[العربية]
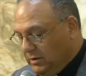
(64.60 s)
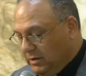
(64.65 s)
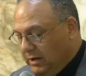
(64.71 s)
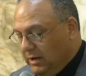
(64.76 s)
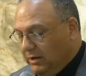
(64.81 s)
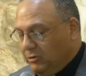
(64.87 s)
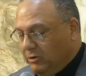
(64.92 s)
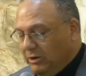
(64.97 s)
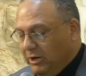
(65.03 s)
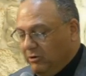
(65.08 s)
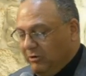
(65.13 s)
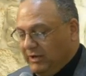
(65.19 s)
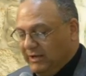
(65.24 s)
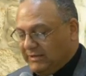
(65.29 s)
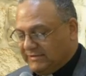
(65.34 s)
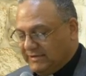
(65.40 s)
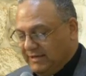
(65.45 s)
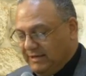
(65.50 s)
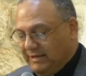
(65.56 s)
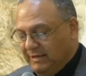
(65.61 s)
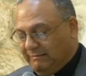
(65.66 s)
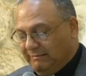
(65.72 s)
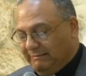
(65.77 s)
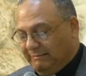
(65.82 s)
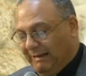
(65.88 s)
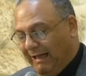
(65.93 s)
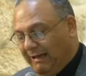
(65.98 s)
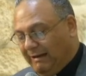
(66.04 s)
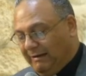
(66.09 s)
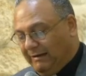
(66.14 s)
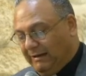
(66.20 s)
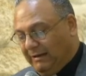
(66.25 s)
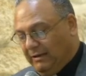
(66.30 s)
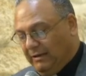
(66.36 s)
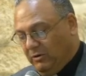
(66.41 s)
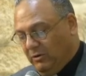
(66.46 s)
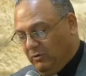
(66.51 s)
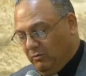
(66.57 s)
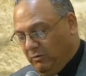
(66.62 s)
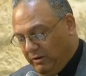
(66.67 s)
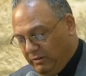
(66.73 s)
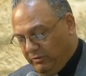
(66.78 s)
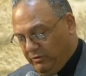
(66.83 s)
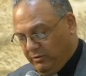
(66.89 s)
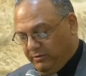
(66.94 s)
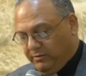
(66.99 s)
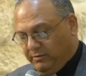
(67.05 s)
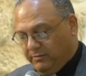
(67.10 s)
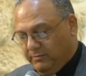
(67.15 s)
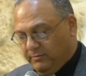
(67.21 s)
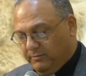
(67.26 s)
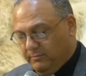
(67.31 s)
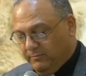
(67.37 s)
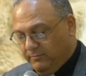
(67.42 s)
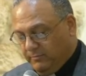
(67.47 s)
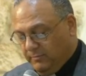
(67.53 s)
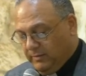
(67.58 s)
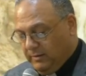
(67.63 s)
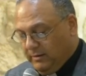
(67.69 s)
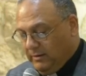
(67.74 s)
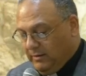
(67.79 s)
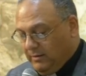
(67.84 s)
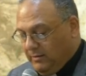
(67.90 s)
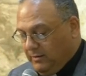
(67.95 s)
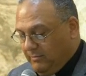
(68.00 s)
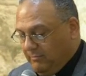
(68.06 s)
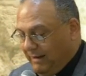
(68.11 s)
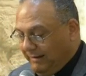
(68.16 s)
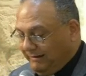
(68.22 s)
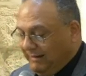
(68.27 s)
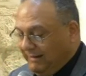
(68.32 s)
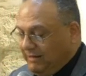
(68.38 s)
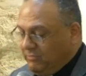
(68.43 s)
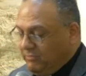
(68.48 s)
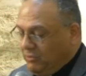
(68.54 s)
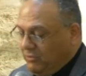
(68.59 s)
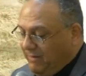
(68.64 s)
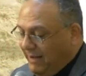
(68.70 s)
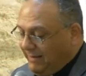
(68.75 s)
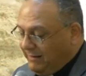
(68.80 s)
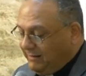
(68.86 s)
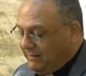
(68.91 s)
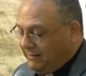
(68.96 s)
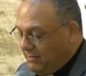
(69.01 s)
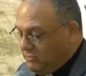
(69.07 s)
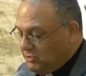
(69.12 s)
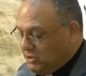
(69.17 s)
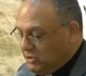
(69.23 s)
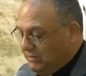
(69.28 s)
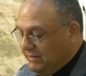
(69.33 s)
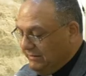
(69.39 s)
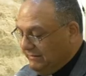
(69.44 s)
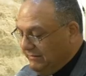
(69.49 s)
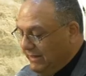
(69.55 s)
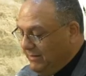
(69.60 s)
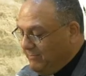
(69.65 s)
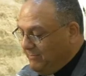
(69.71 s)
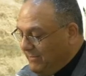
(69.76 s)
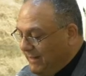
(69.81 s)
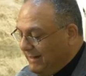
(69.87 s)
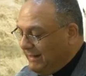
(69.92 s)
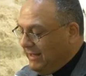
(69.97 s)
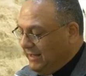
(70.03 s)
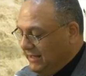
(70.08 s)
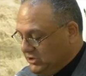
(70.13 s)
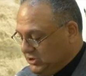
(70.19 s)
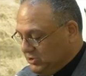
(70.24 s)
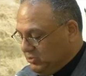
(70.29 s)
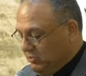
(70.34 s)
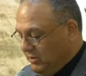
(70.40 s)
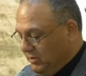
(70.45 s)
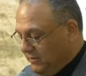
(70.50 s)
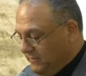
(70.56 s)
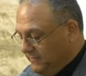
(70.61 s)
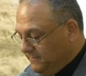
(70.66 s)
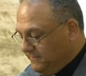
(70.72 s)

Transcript: قالوا له يا سيد تعال وانظر بعدين بيقول بعدد 35 بكى يسوع